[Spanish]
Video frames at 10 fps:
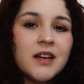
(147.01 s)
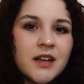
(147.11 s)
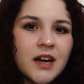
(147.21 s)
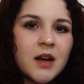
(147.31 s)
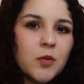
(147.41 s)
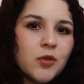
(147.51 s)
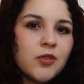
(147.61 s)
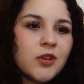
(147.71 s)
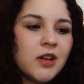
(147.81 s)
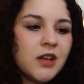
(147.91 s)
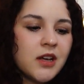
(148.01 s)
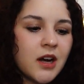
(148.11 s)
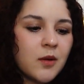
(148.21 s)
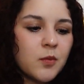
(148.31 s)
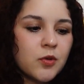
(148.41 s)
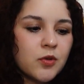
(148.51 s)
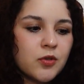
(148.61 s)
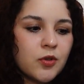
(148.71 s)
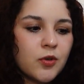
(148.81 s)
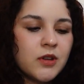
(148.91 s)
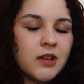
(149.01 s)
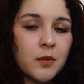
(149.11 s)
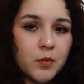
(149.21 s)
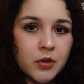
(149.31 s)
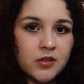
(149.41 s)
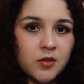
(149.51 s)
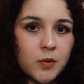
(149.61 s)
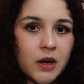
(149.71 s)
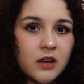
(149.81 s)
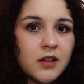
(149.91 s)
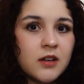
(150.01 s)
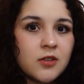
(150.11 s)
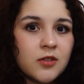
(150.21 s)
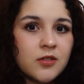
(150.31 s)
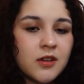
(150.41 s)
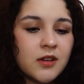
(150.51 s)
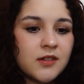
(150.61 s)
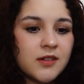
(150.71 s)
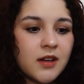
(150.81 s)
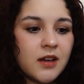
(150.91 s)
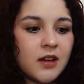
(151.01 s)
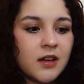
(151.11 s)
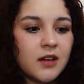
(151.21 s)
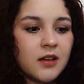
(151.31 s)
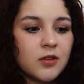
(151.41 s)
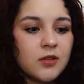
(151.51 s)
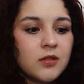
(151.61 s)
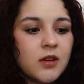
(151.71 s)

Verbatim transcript: Llegamos y llegamos con tiempo de sobra. Entonces... Eh,